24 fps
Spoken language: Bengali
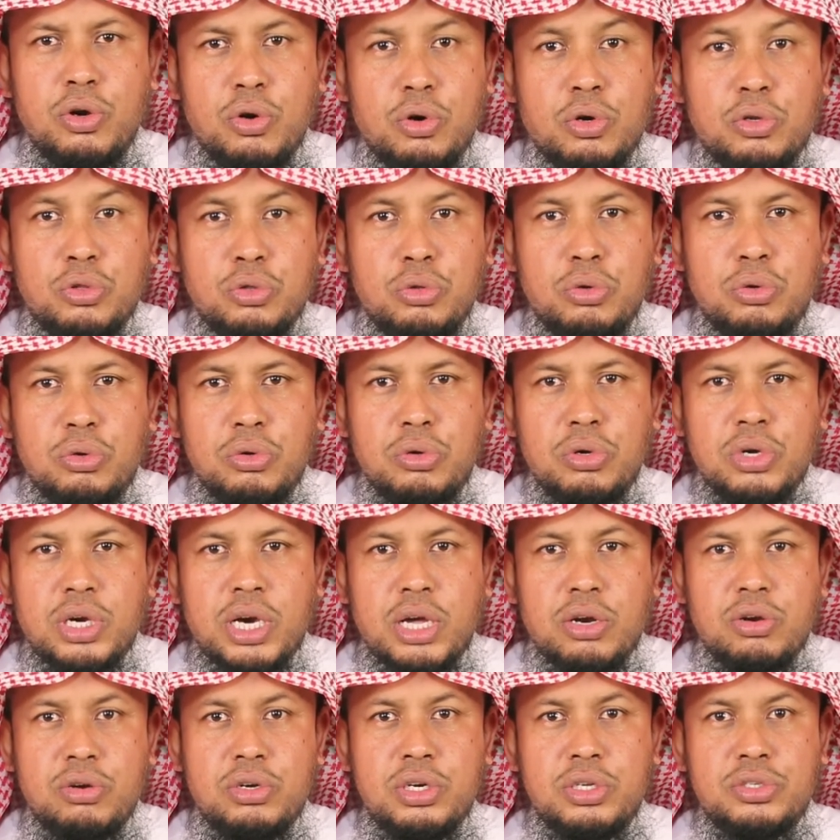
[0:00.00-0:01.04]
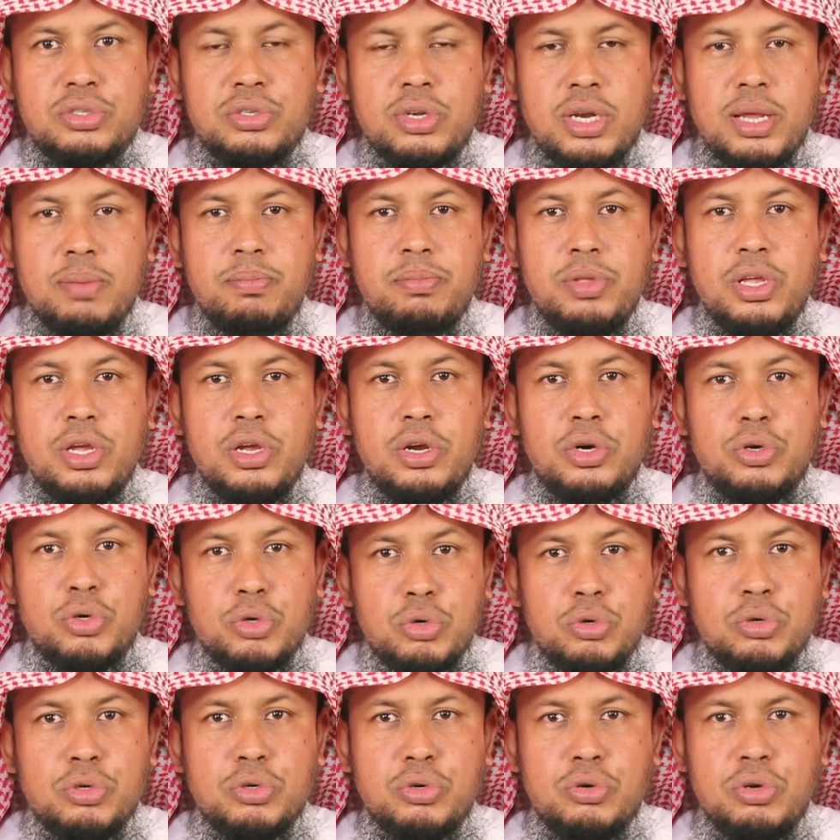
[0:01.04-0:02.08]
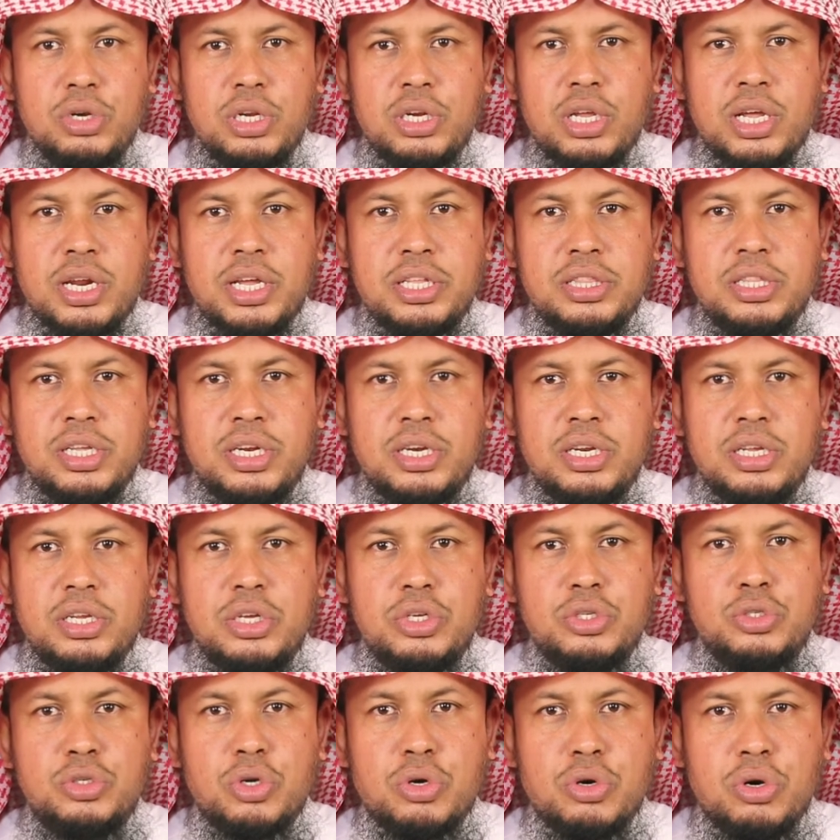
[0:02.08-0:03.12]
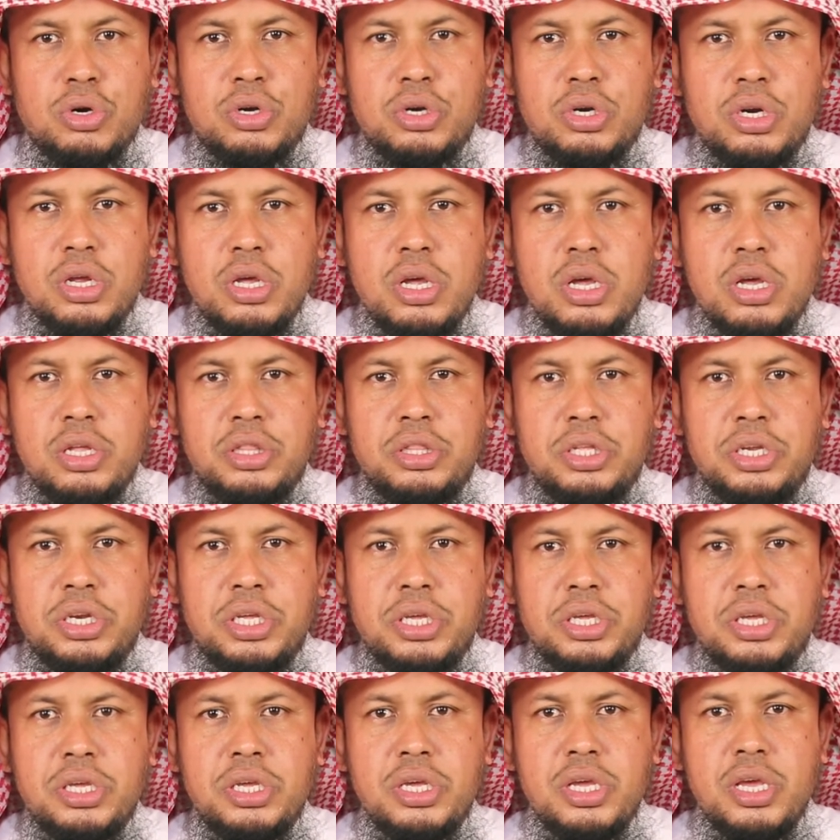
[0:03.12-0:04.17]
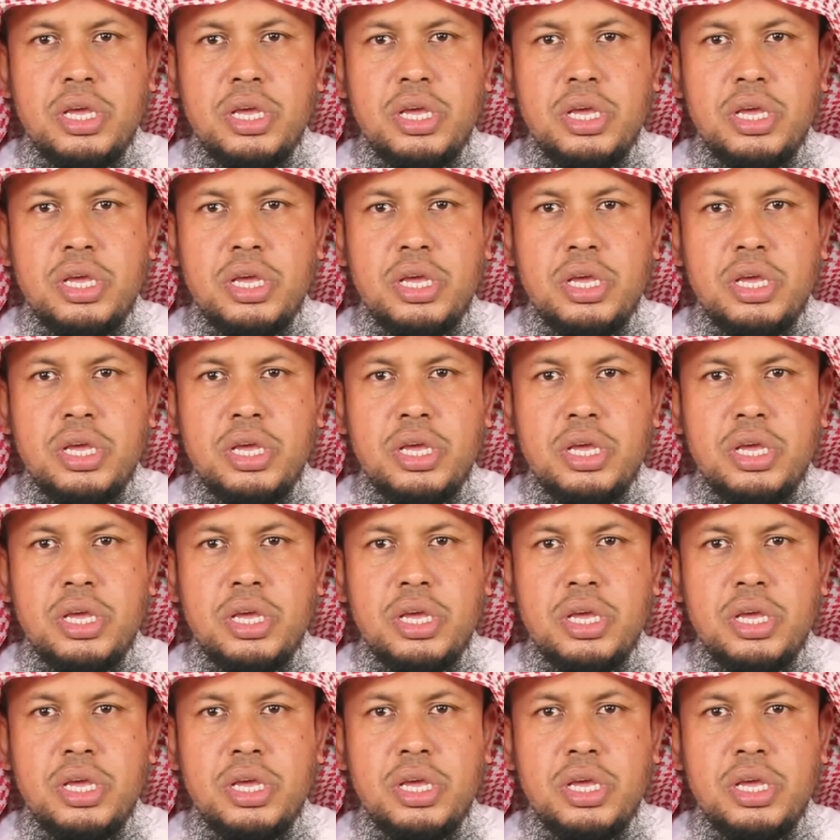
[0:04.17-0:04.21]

লড়ত কারণ রসুল্লাম ঠোঁটগুলি লড়াইতেন যখন তিনি